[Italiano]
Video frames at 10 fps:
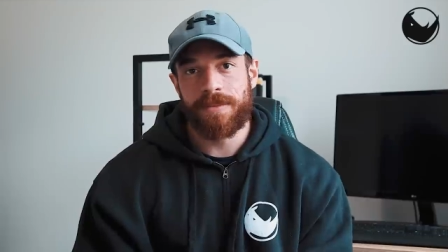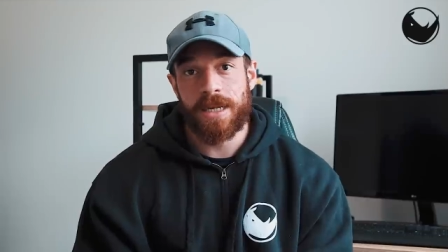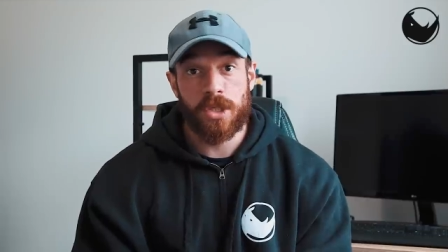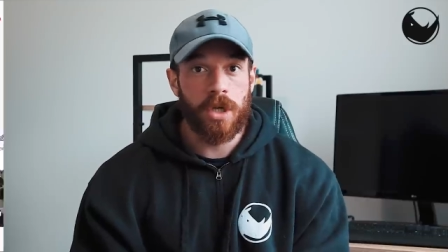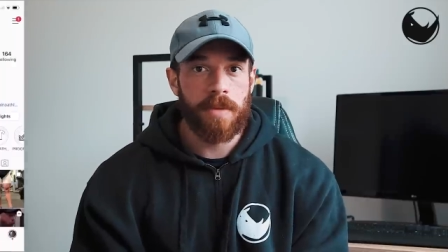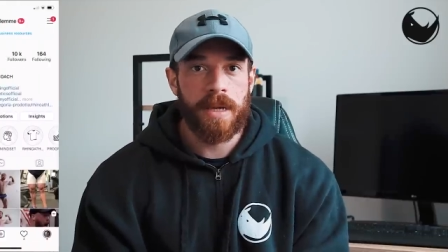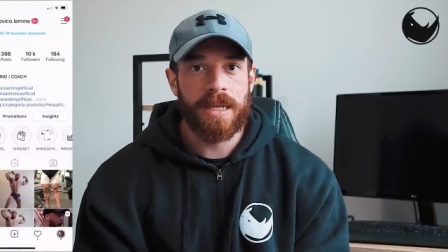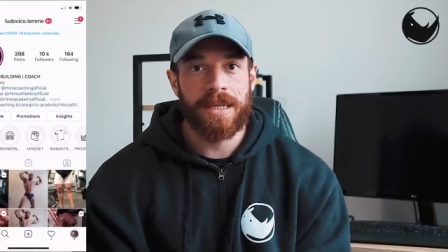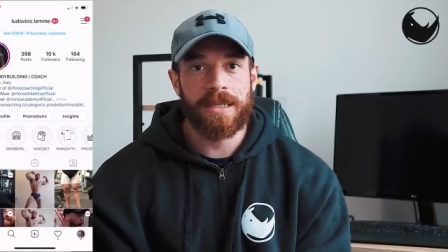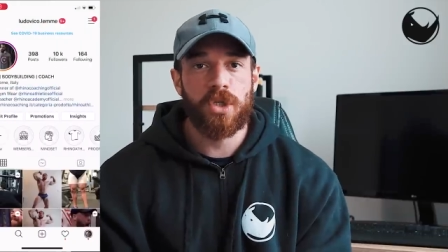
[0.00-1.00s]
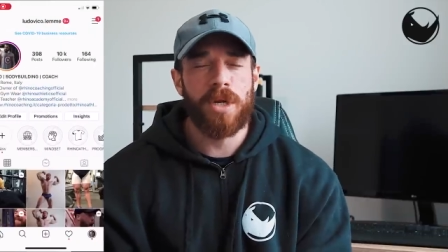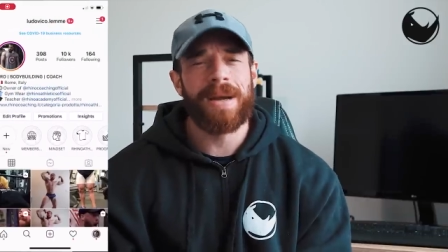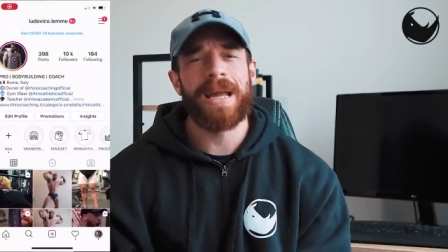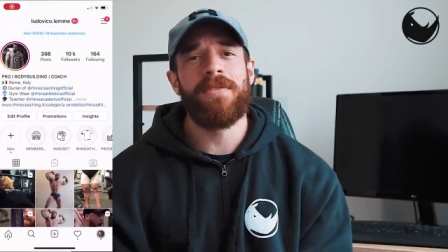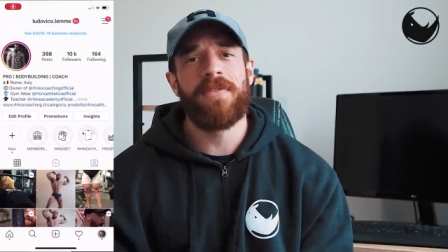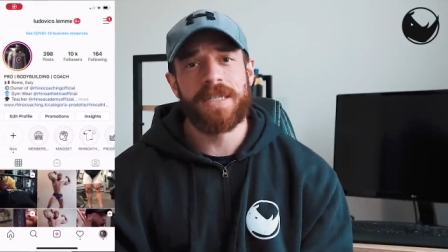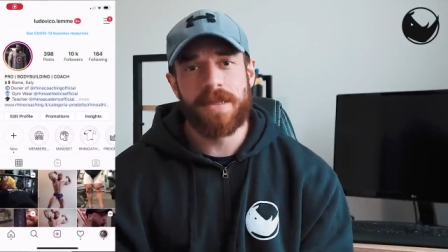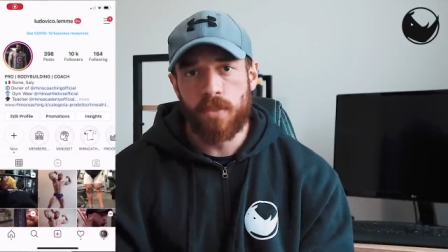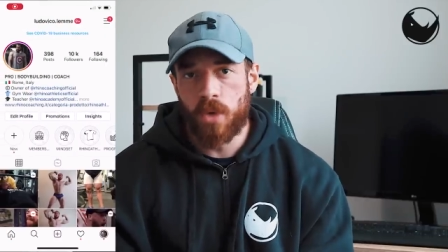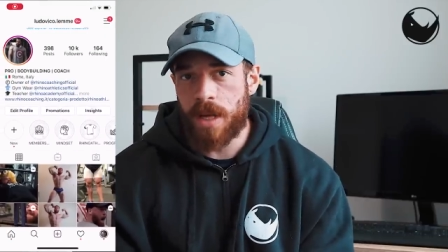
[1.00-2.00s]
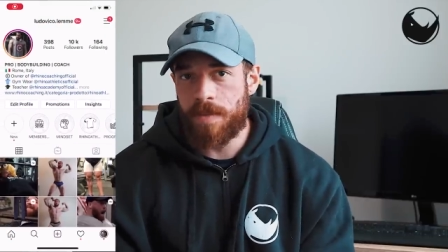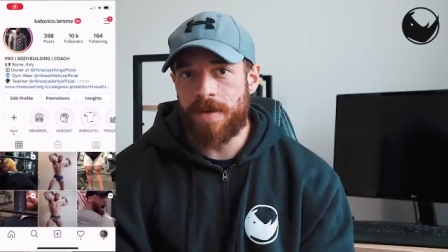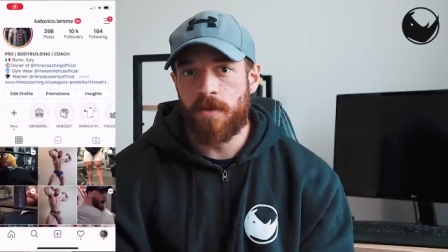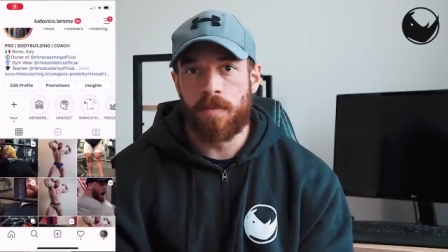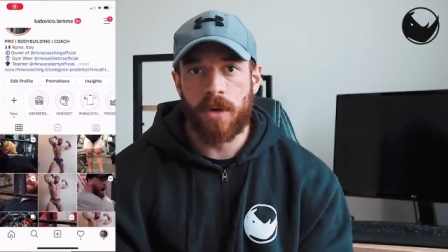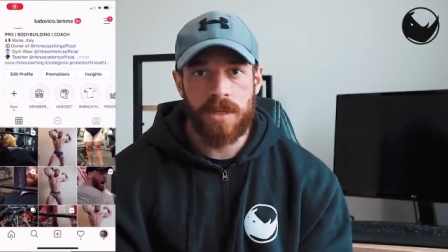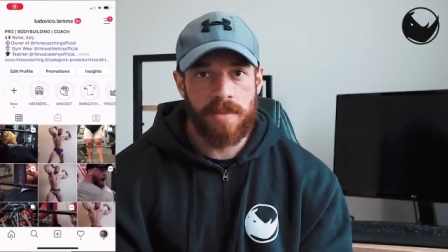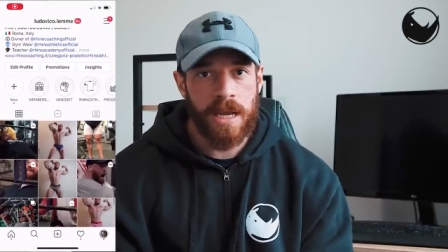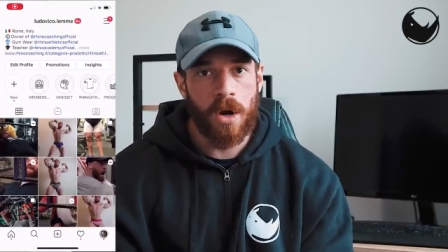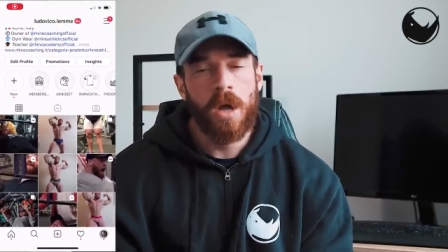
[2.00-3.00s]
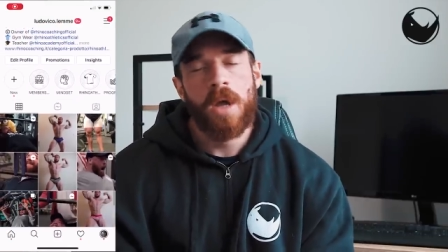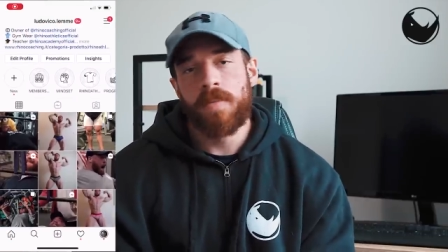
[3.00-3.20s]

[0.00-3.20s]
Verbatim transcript: perché sono in idratazione, magari in fase bulk bevo un po' di meno